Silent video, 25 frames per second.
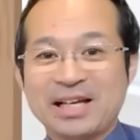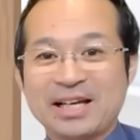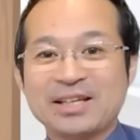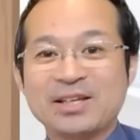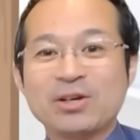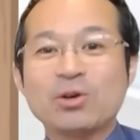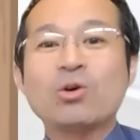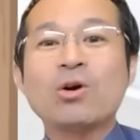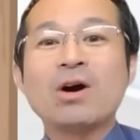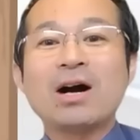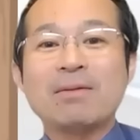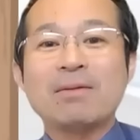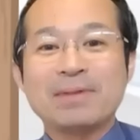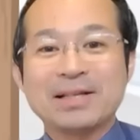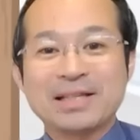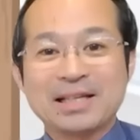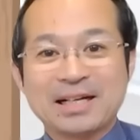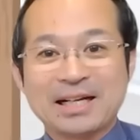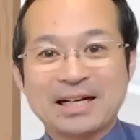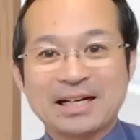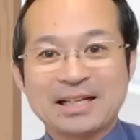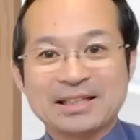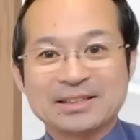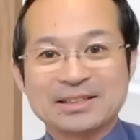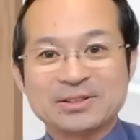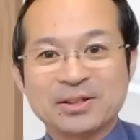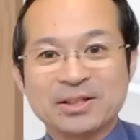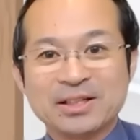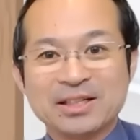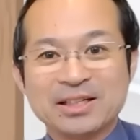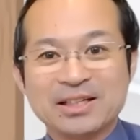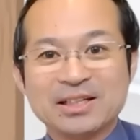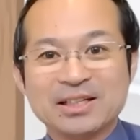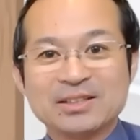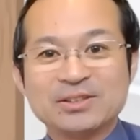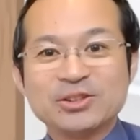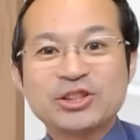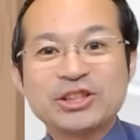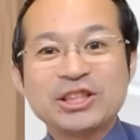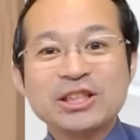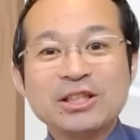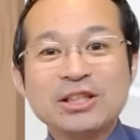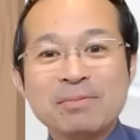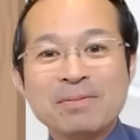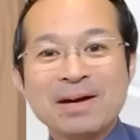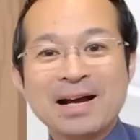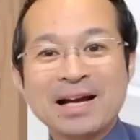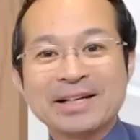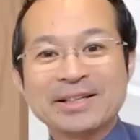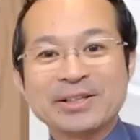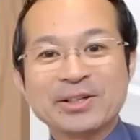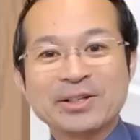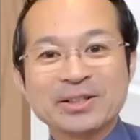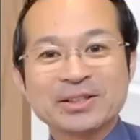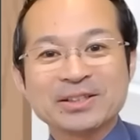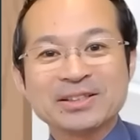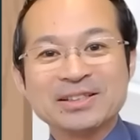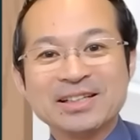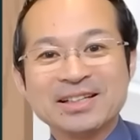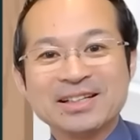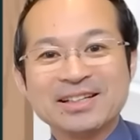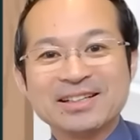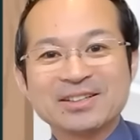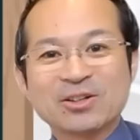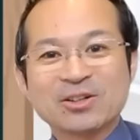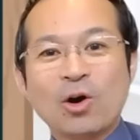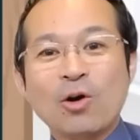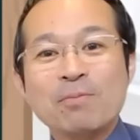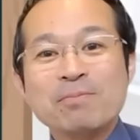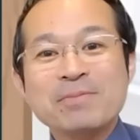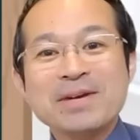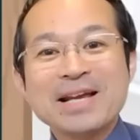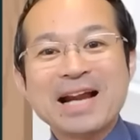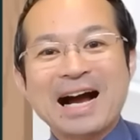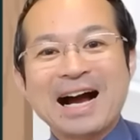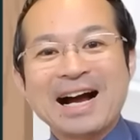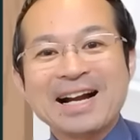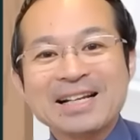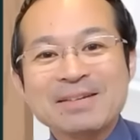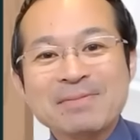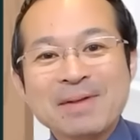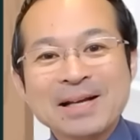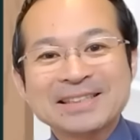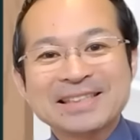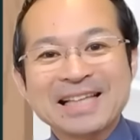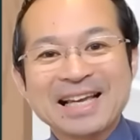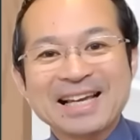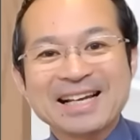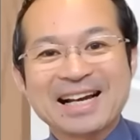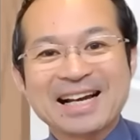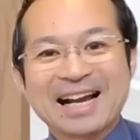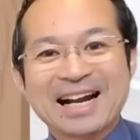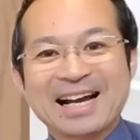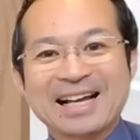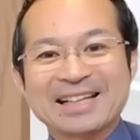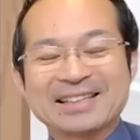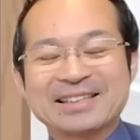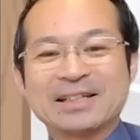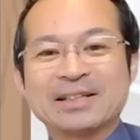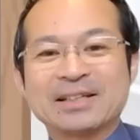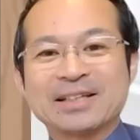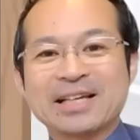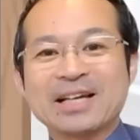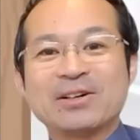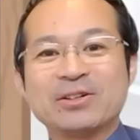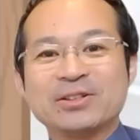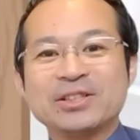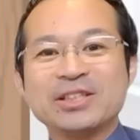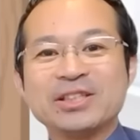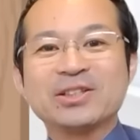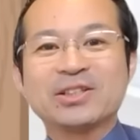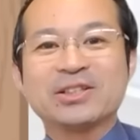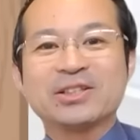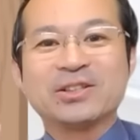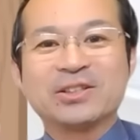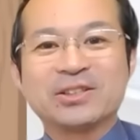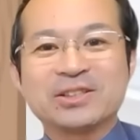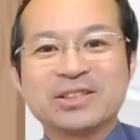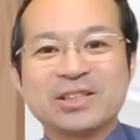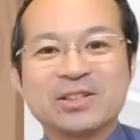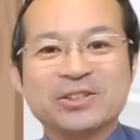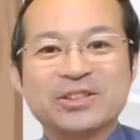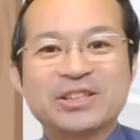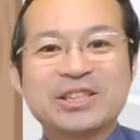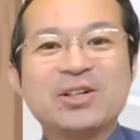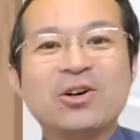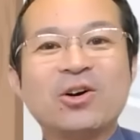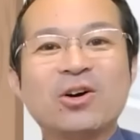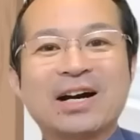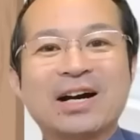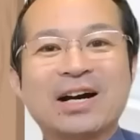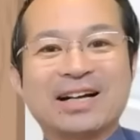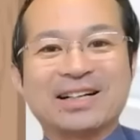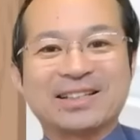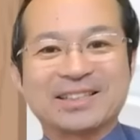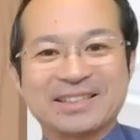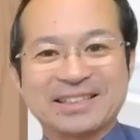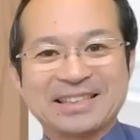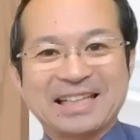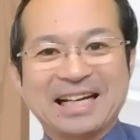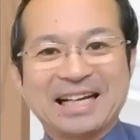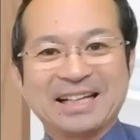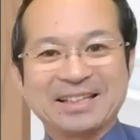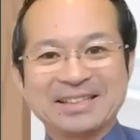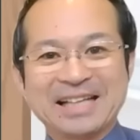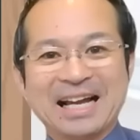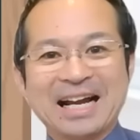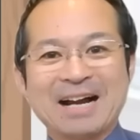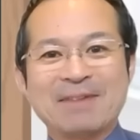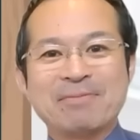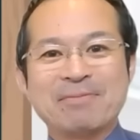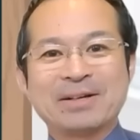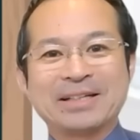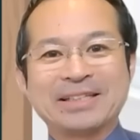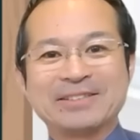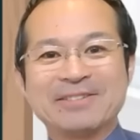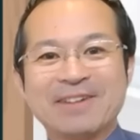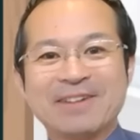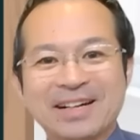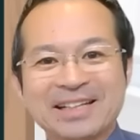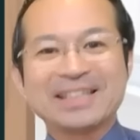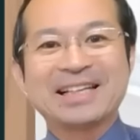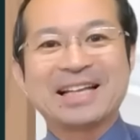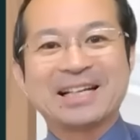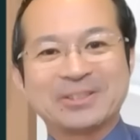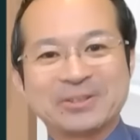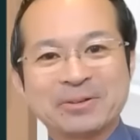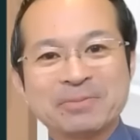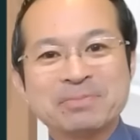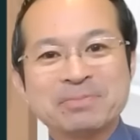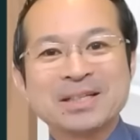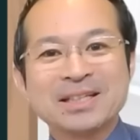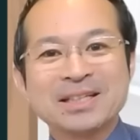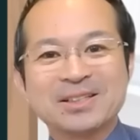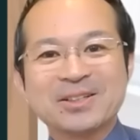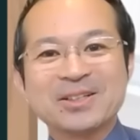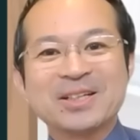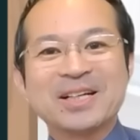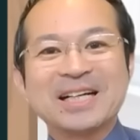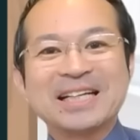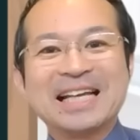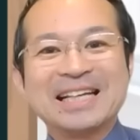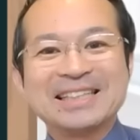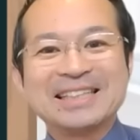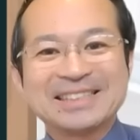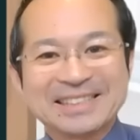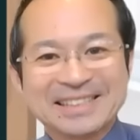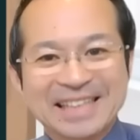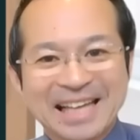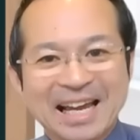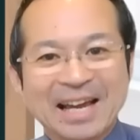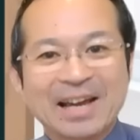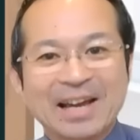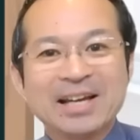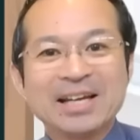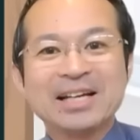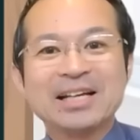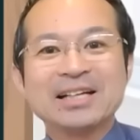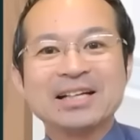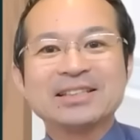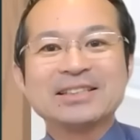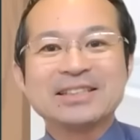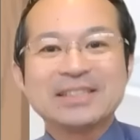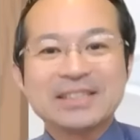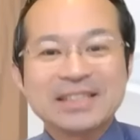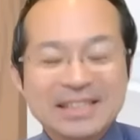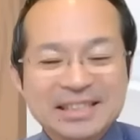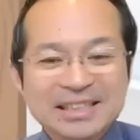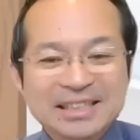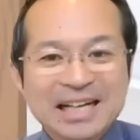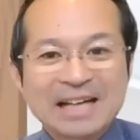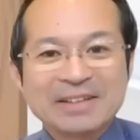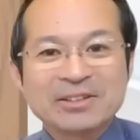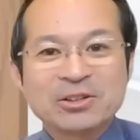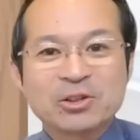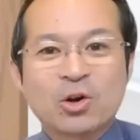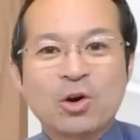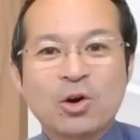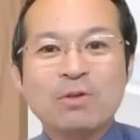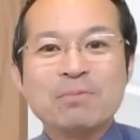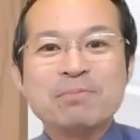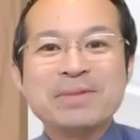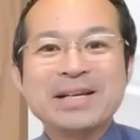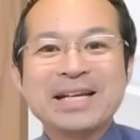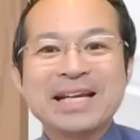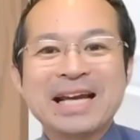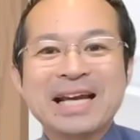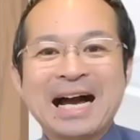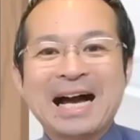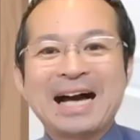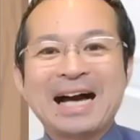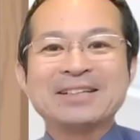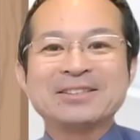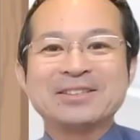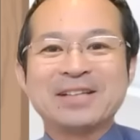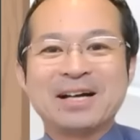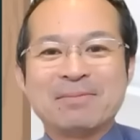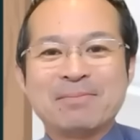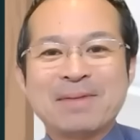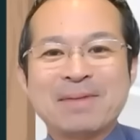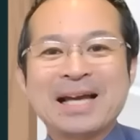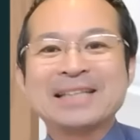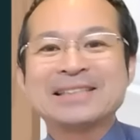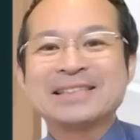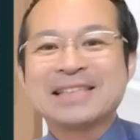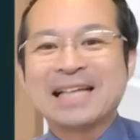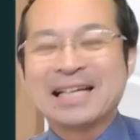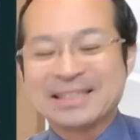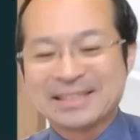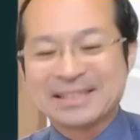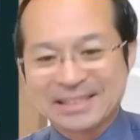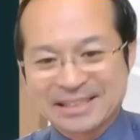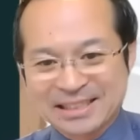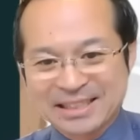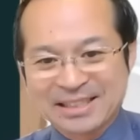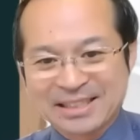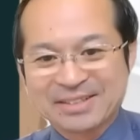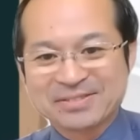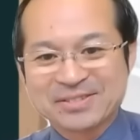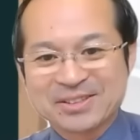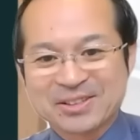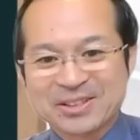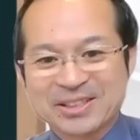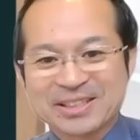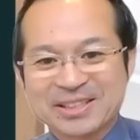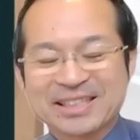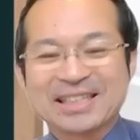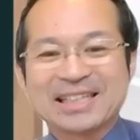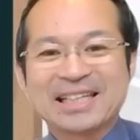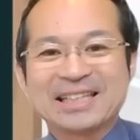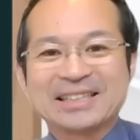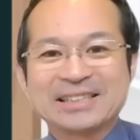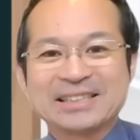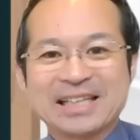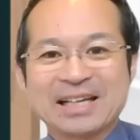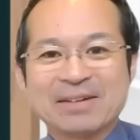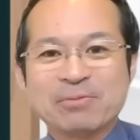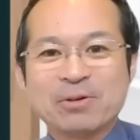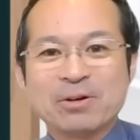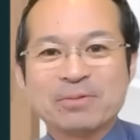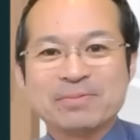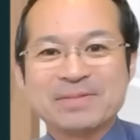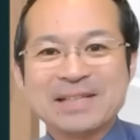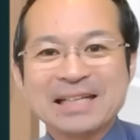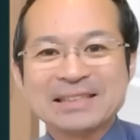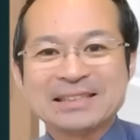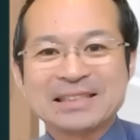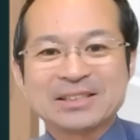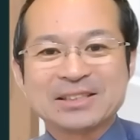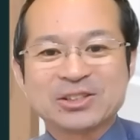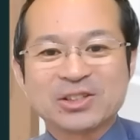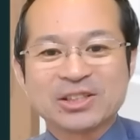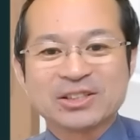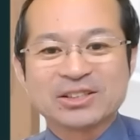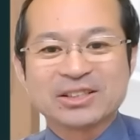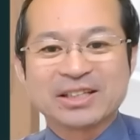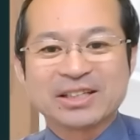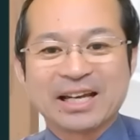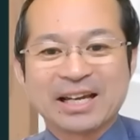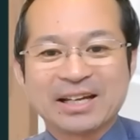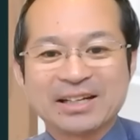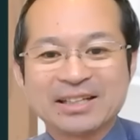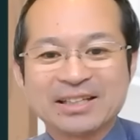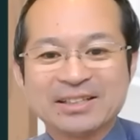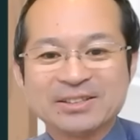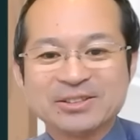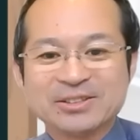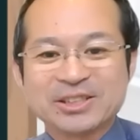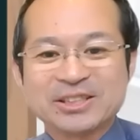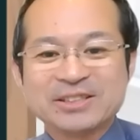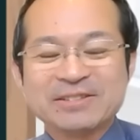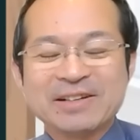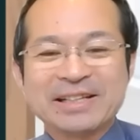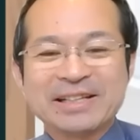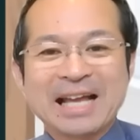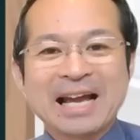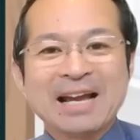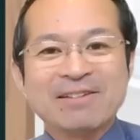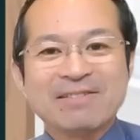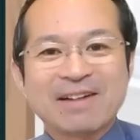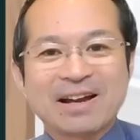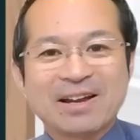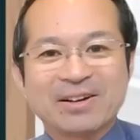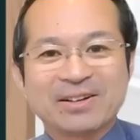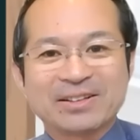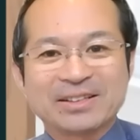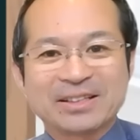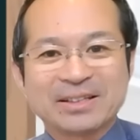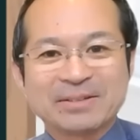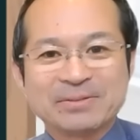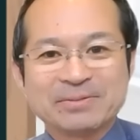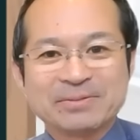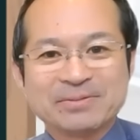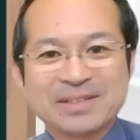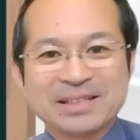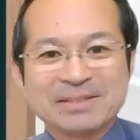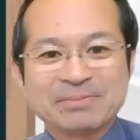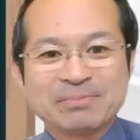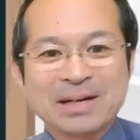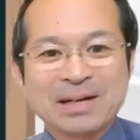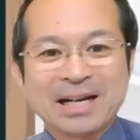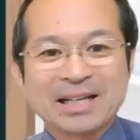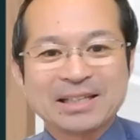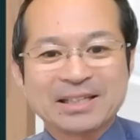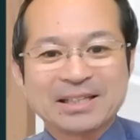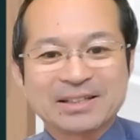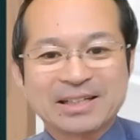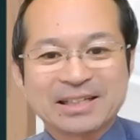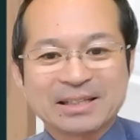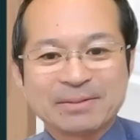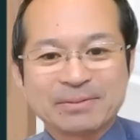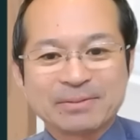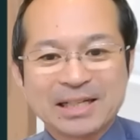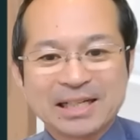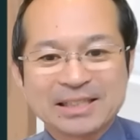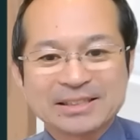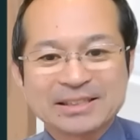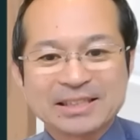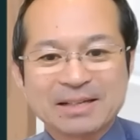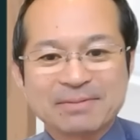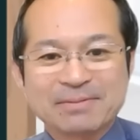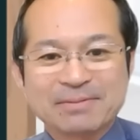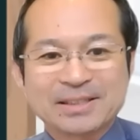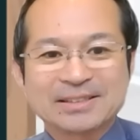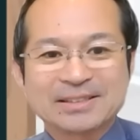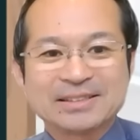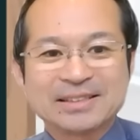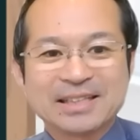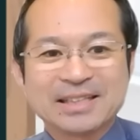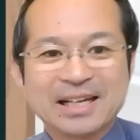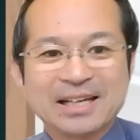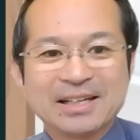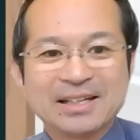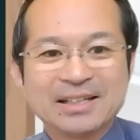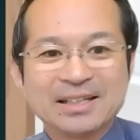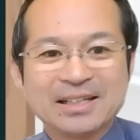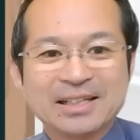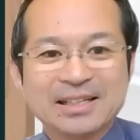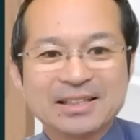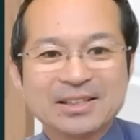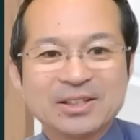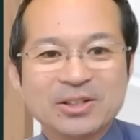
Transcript: ね、横浜だからですよ。うちの周り、コンビニありませんからって結構ニトリのその地方から来た仲間に言われてたでしょ。という形で、あの、コンビニがあるのはまいちゃんちという形で、もう皆さんそれぞれ、うちはないわよって見られてる方もいらっしゃいますんでね。